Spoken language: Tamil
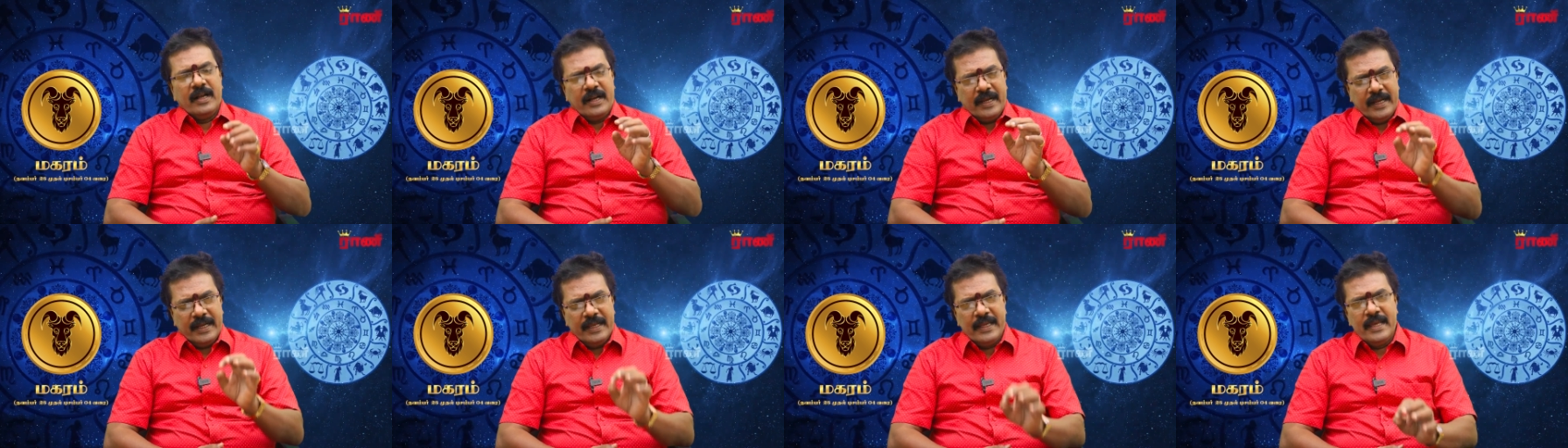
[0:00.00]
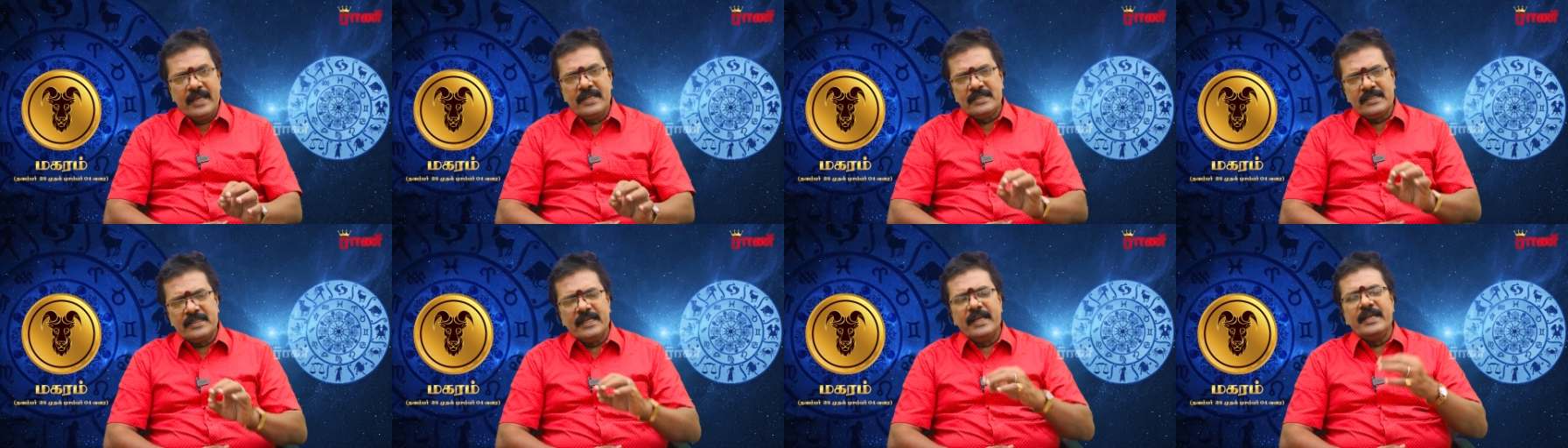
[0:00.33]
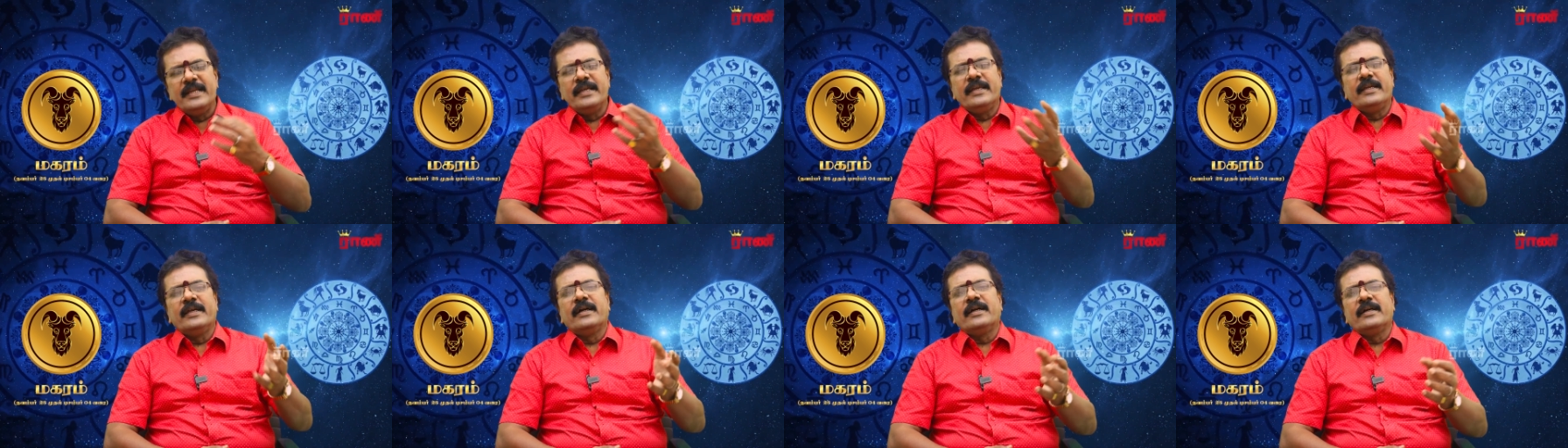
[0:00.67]
ஹையர்
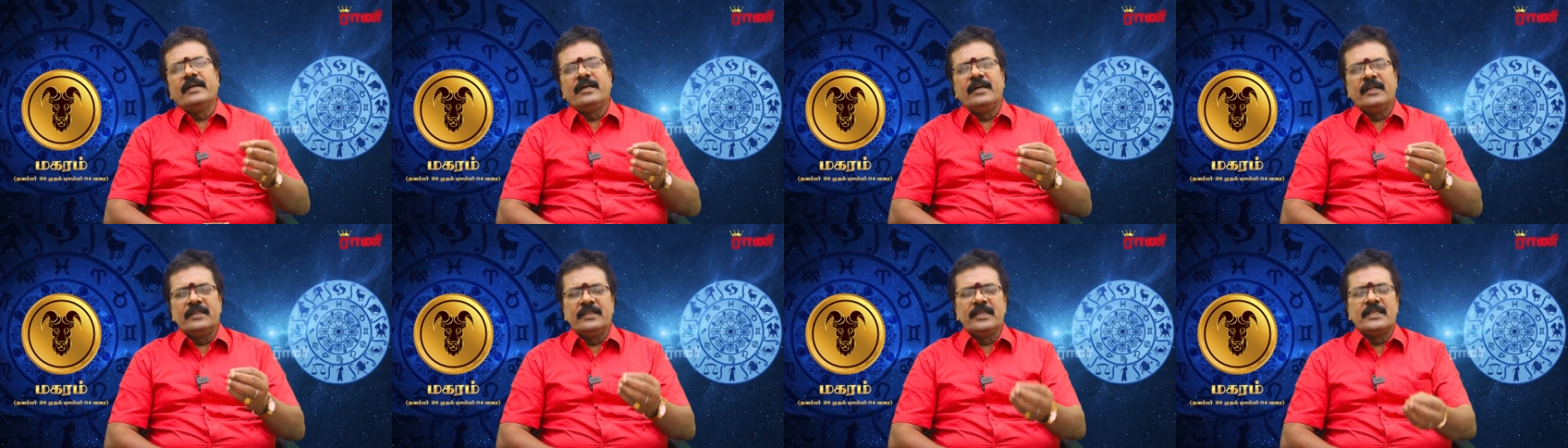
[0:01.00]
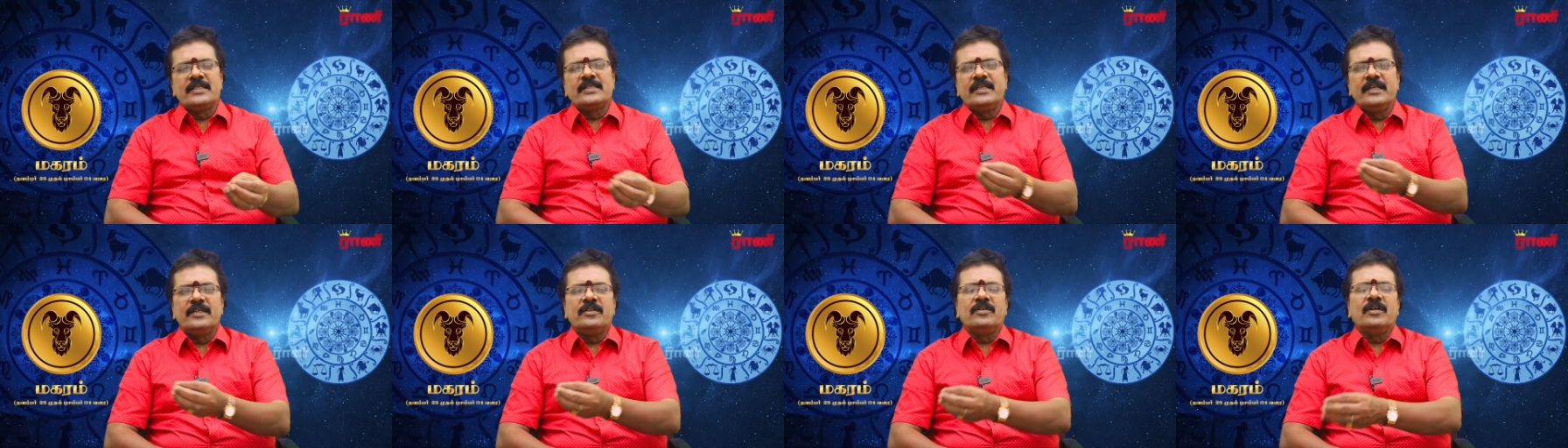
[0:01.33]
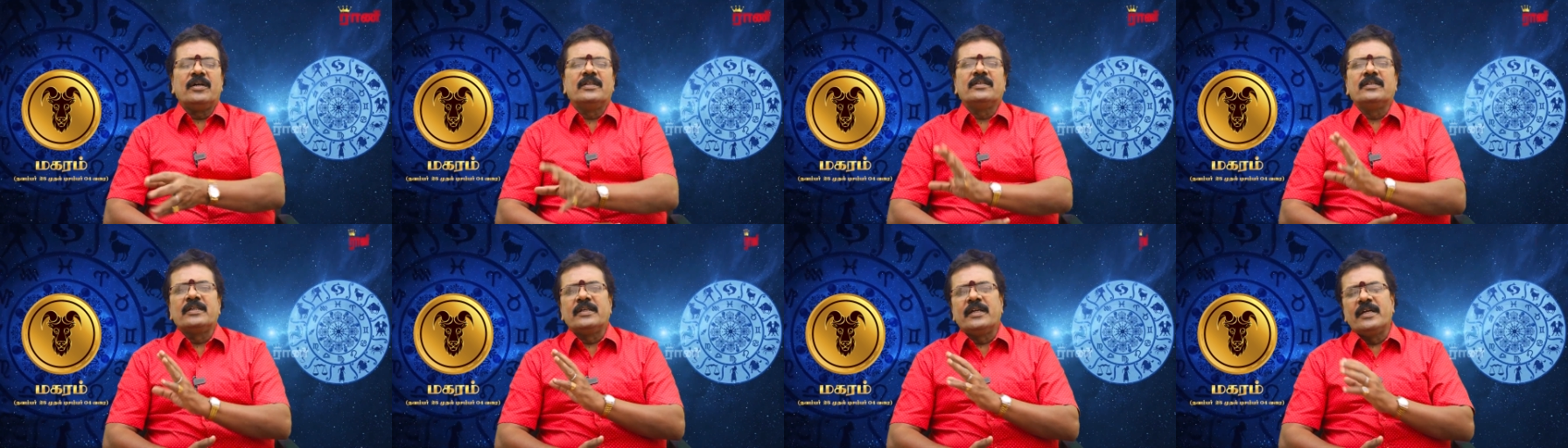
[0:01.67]
ஸ்டடிக்காக அதர் ஸ்டேட்டோ
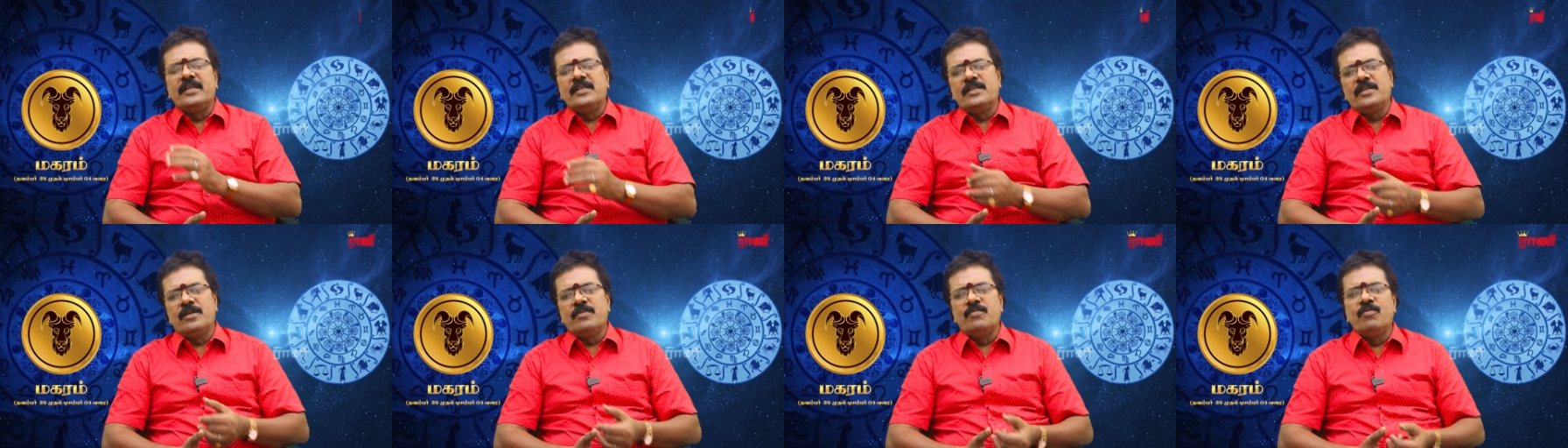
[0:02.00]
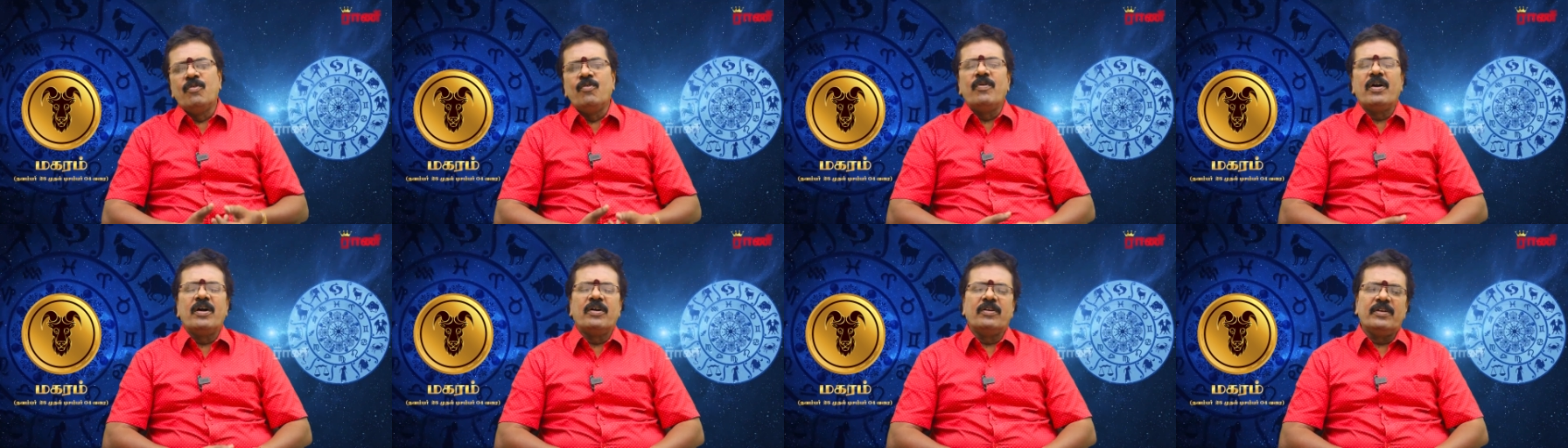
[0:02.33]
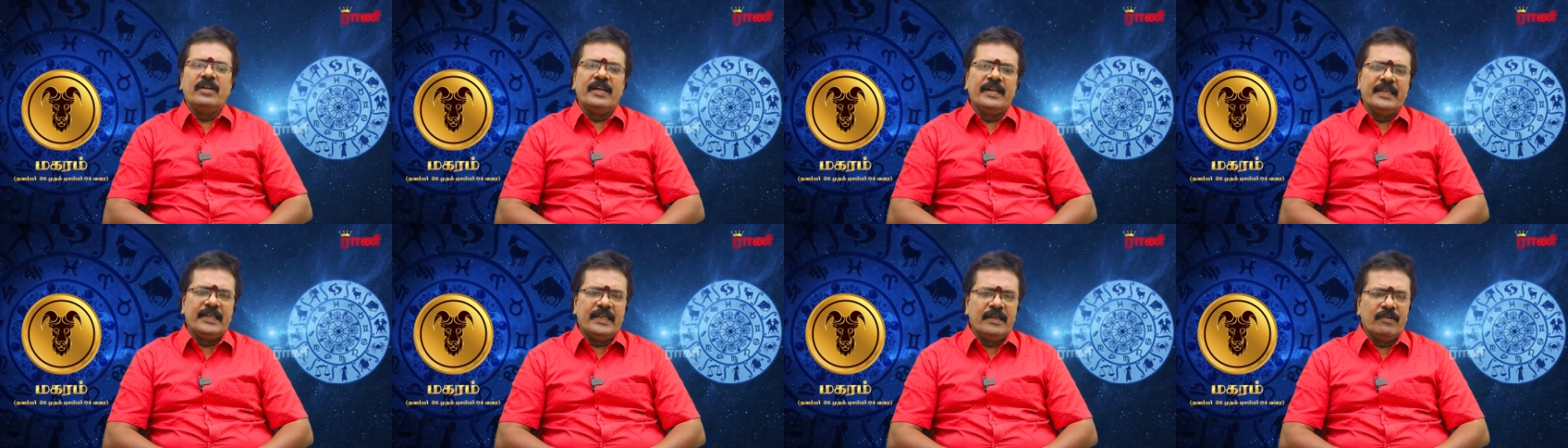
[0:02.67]
அதர் கண்ட்ரியோ மூவ்
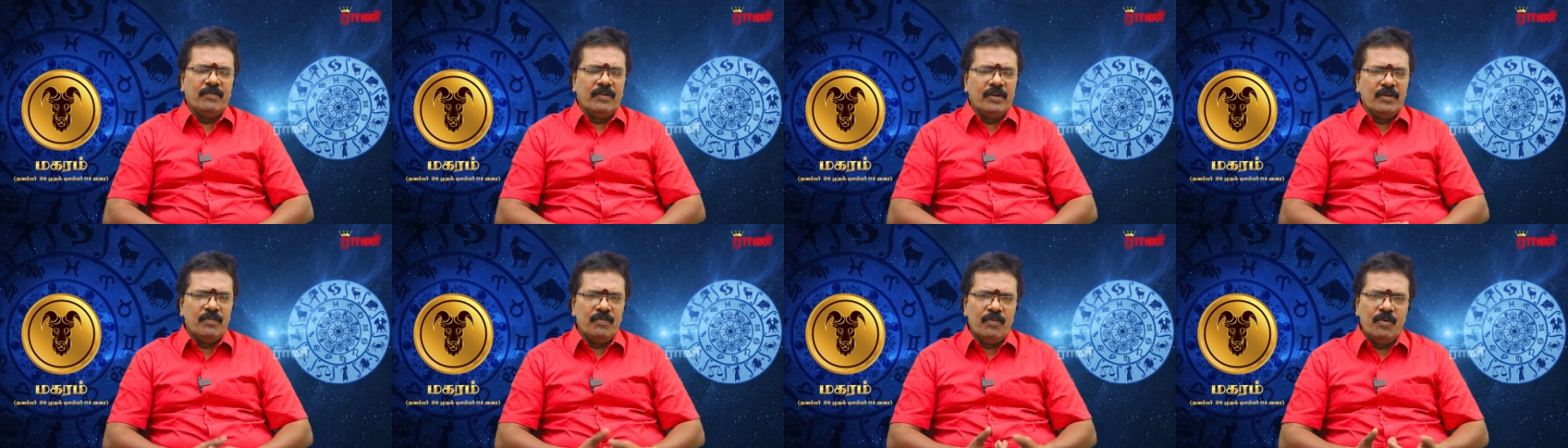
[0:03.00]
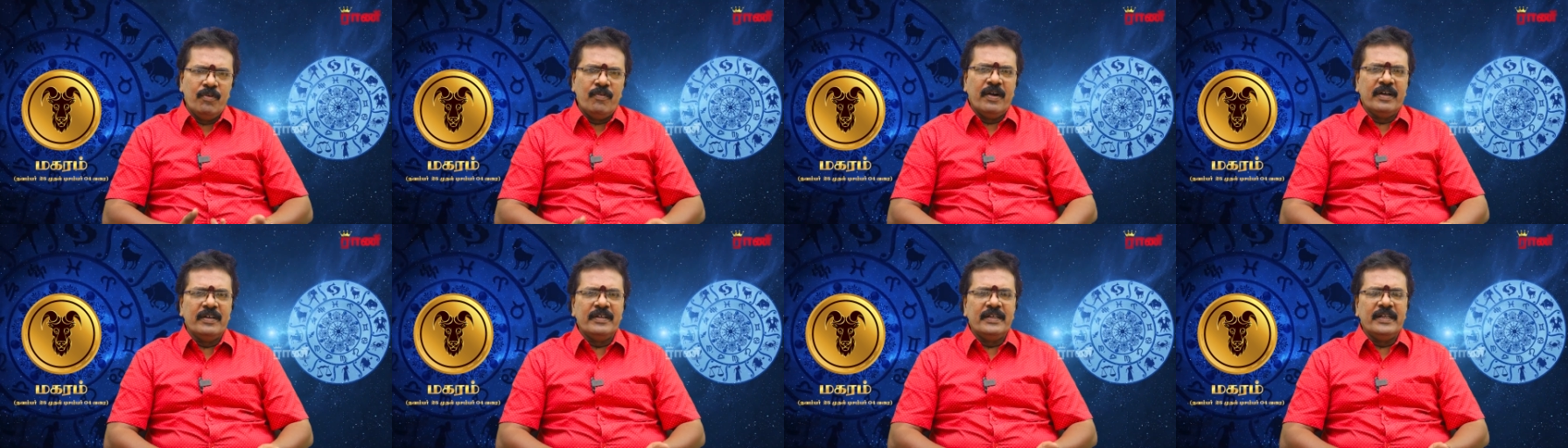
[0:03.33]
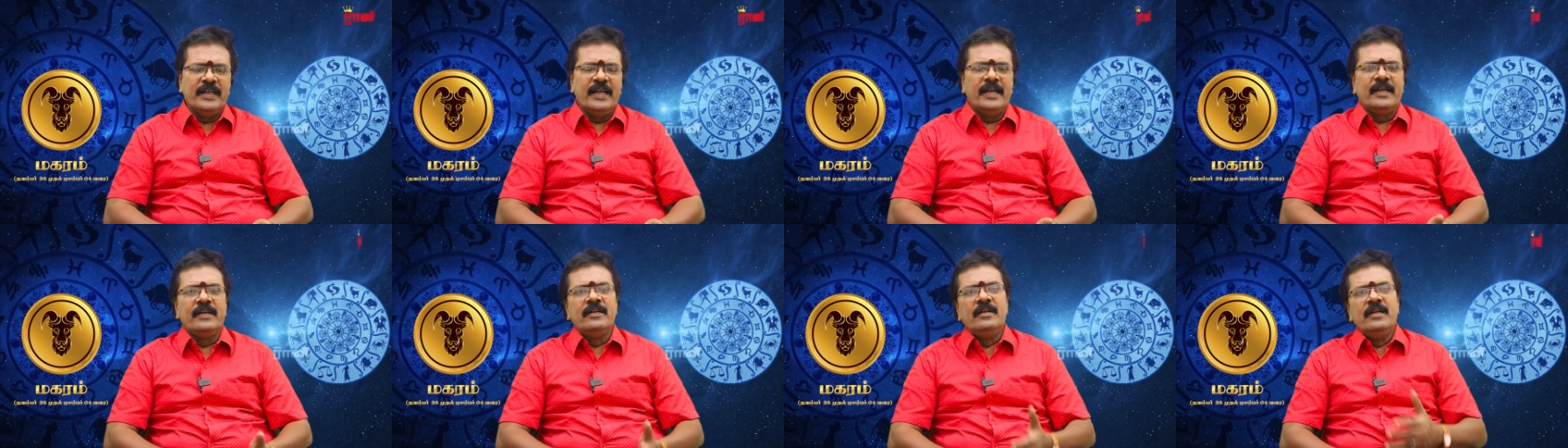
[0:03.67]
ஆகணும்னு நினைக்கிறவங்க மூவ்
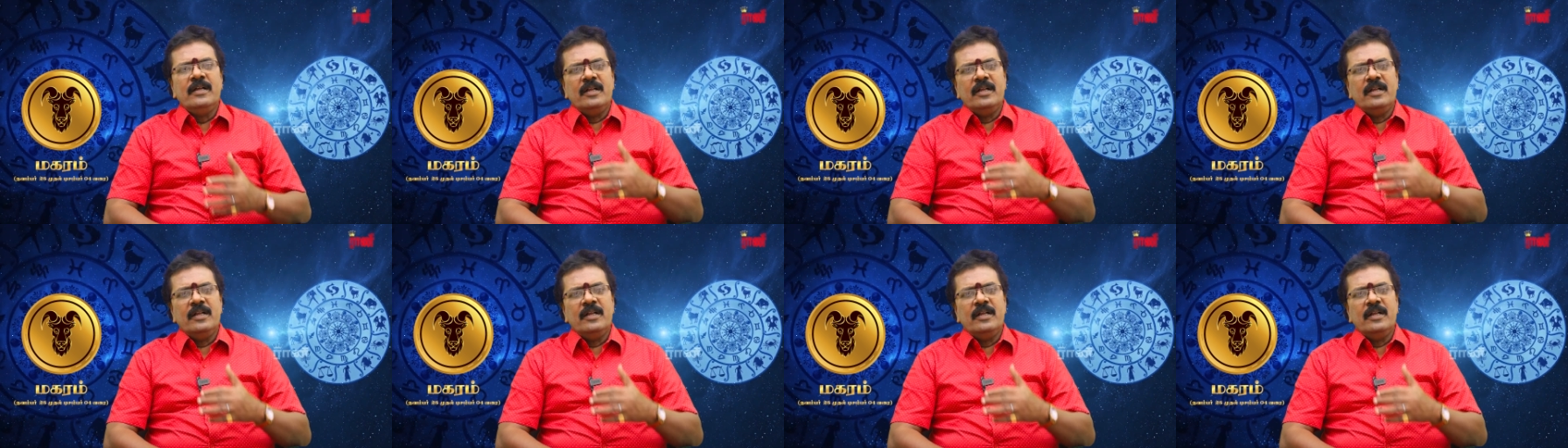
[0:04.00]
ஆகுங்க